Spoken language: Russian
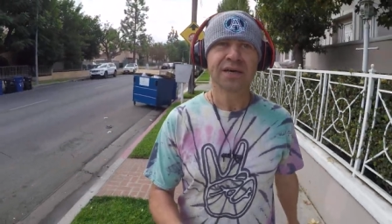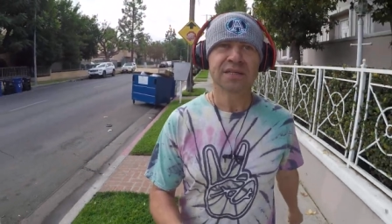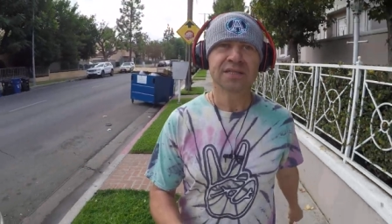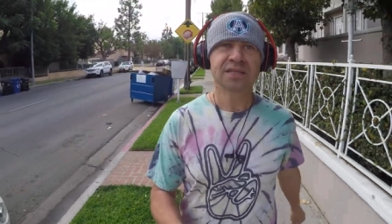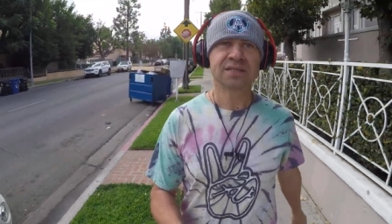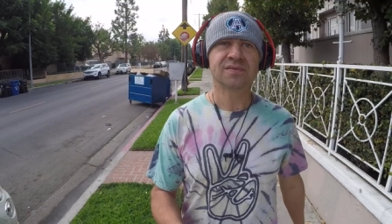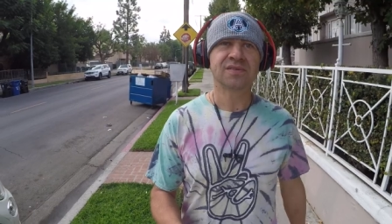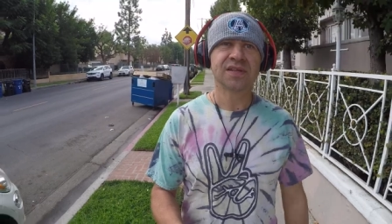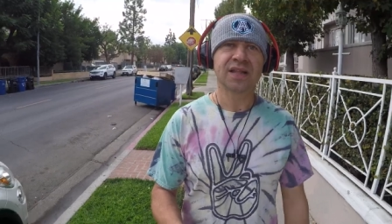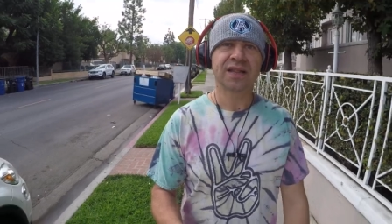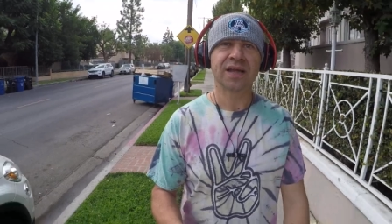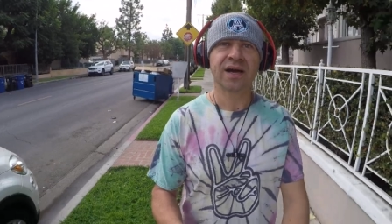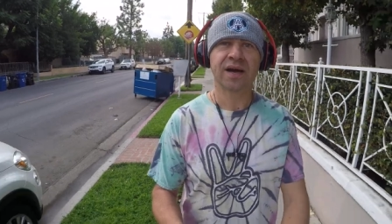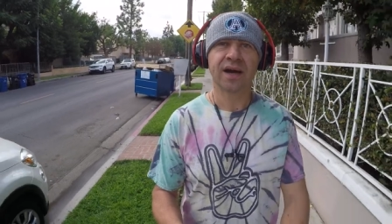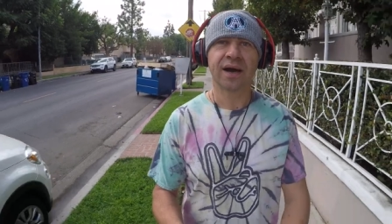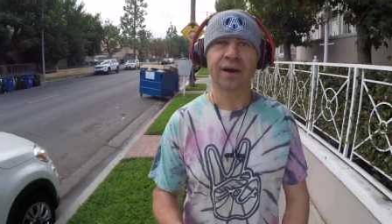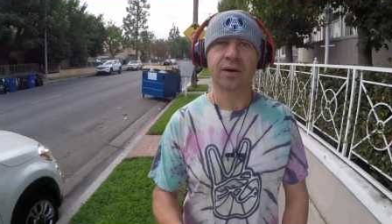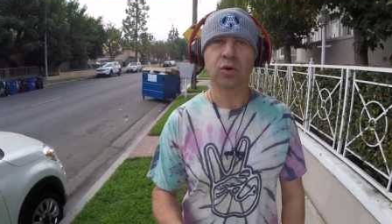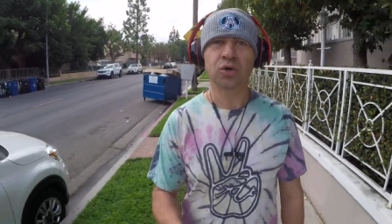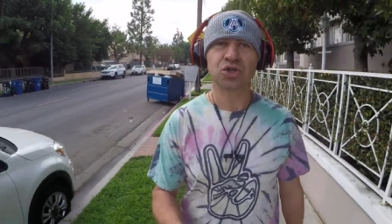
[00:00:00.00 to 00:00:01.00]
действительно
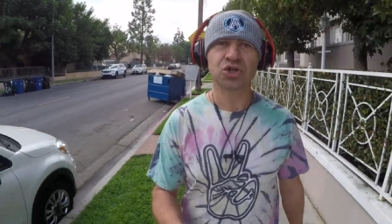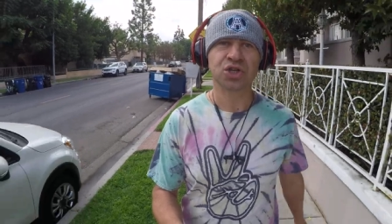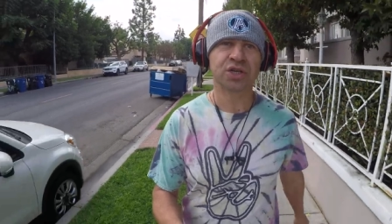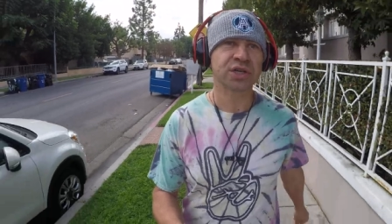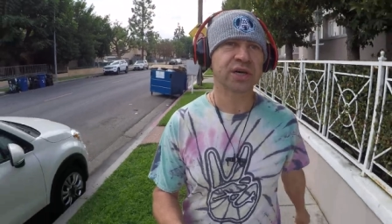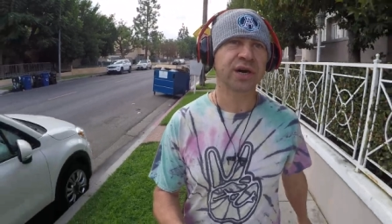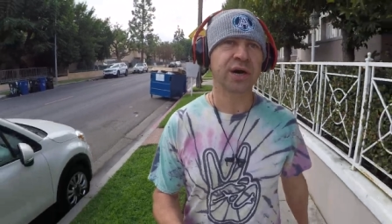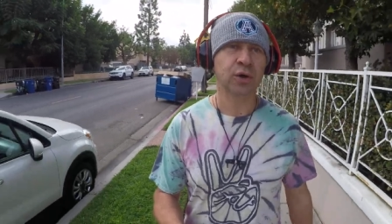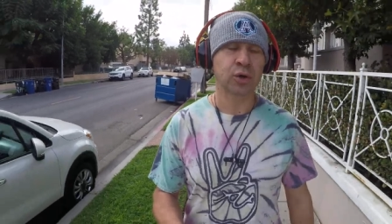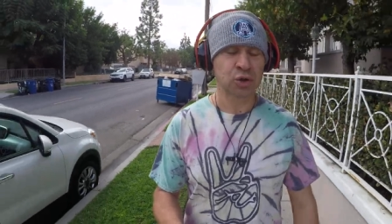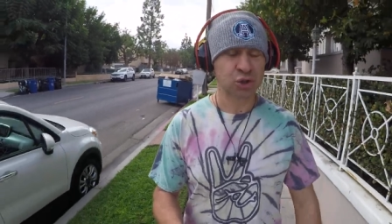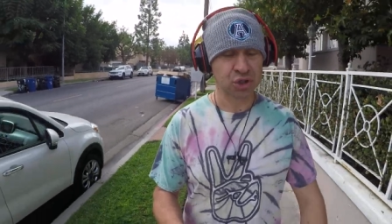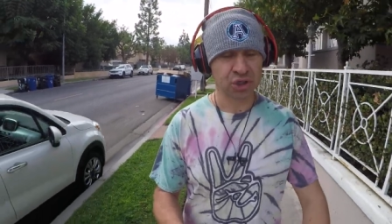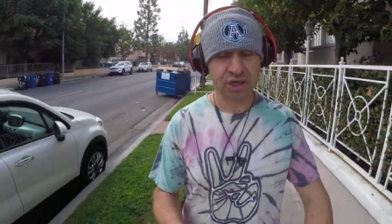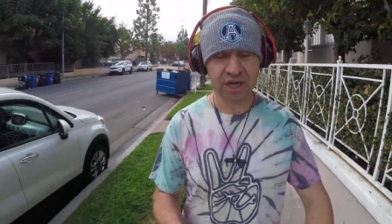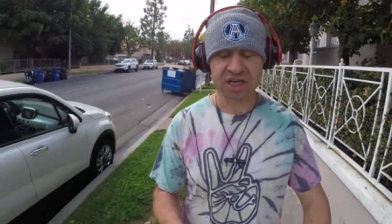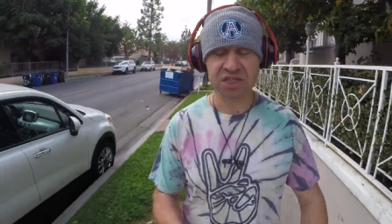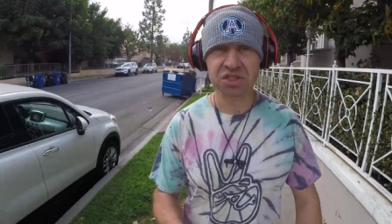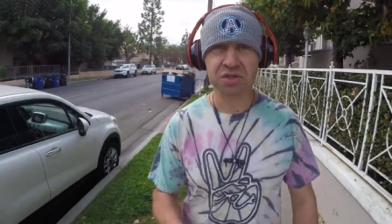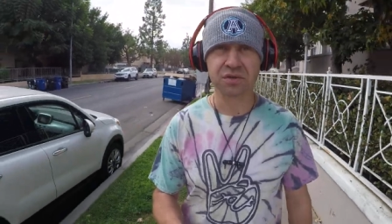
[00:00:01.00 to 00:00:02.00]
хороший,
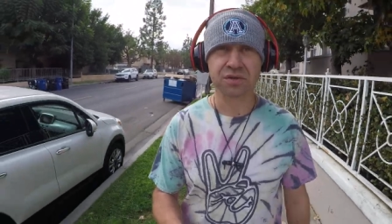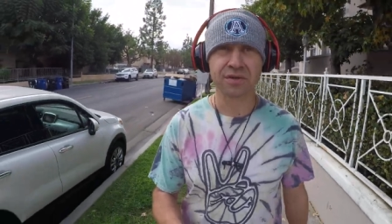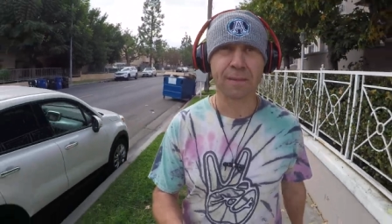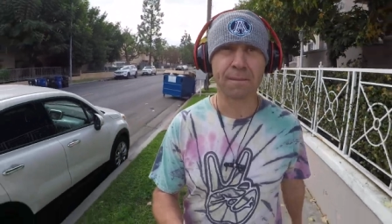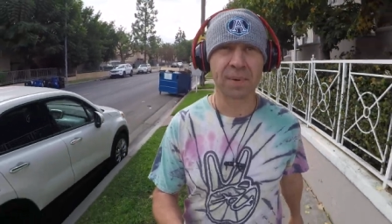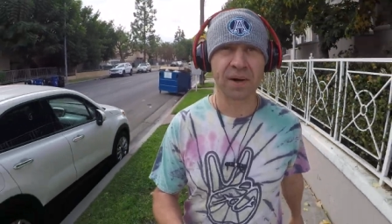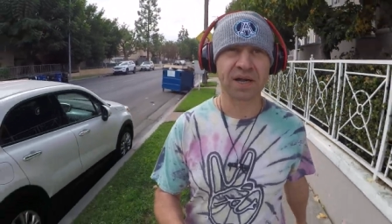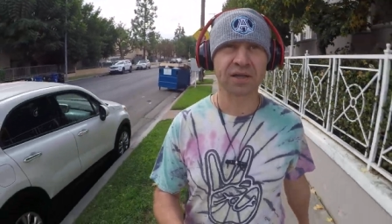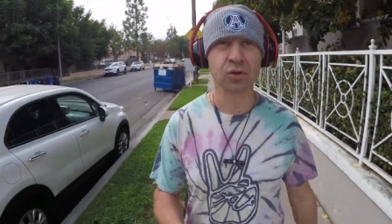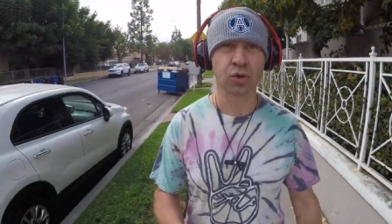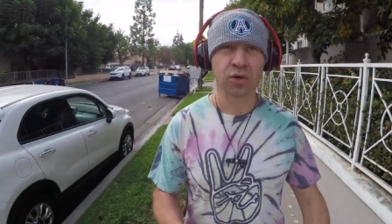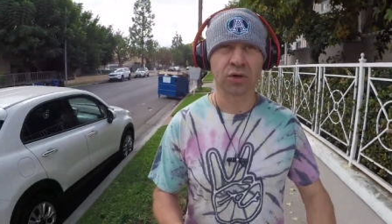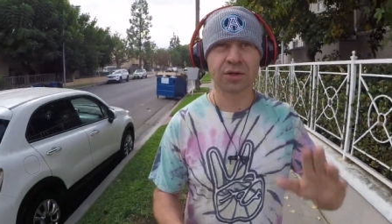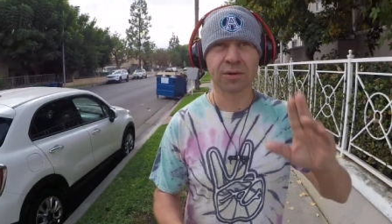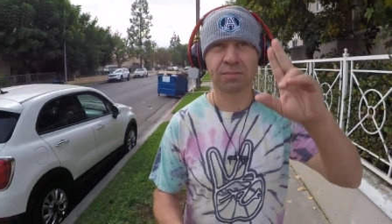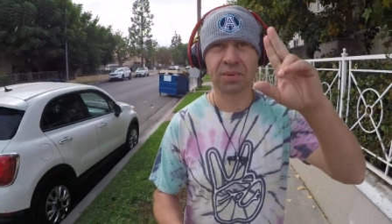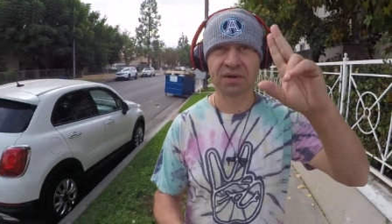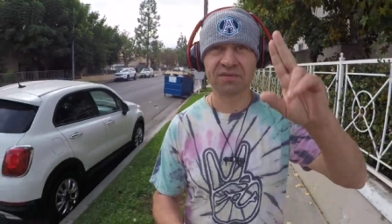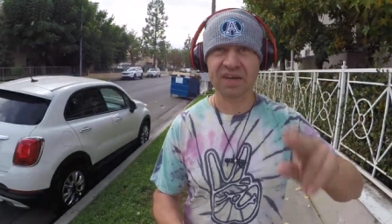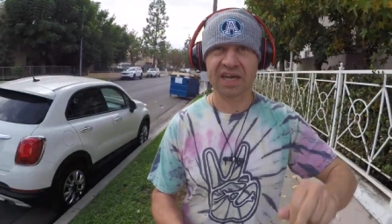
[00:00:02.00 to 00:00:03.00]
хороший, качественный
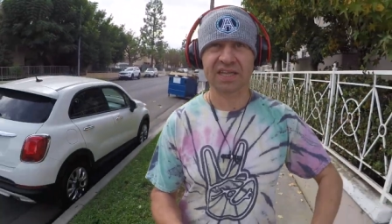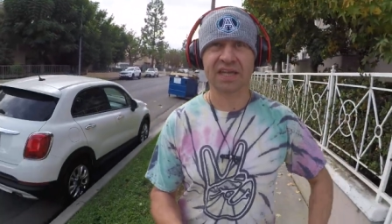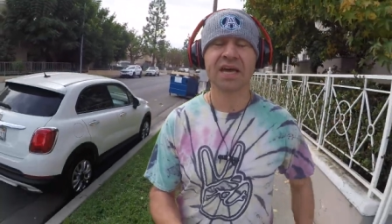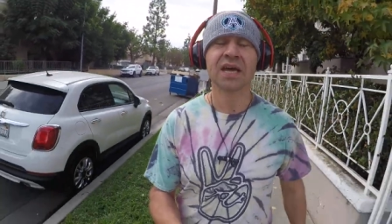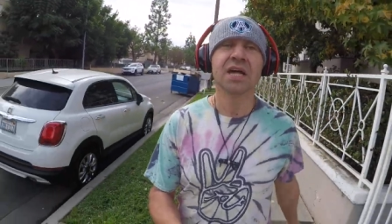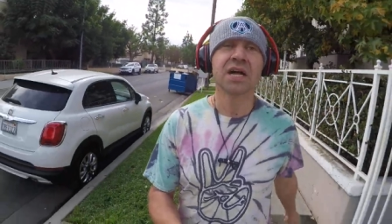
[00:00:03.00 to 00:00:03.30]
продукт. Привет.